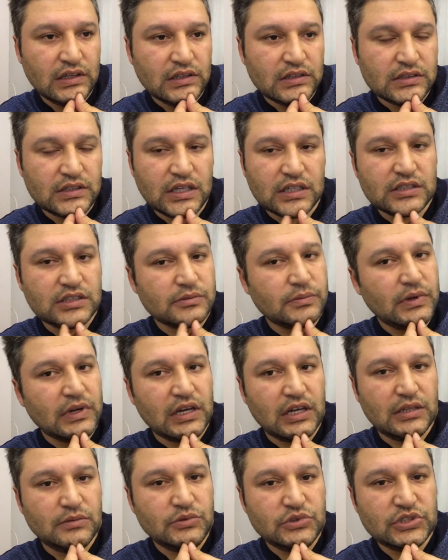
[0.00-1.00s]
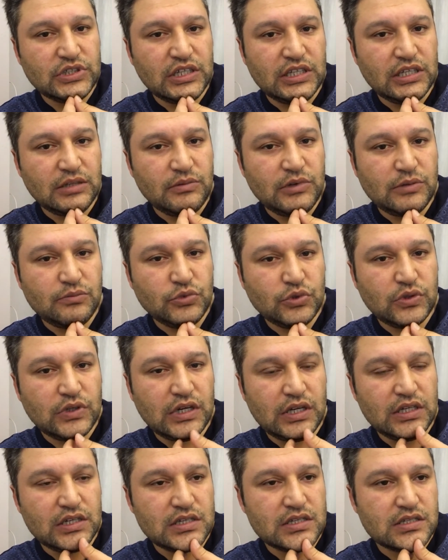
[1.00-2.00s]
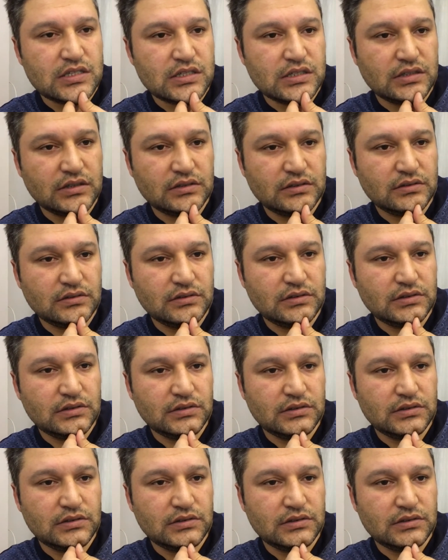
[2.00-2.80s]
Taktık bakalım inşallah memnun kalırız. Ee,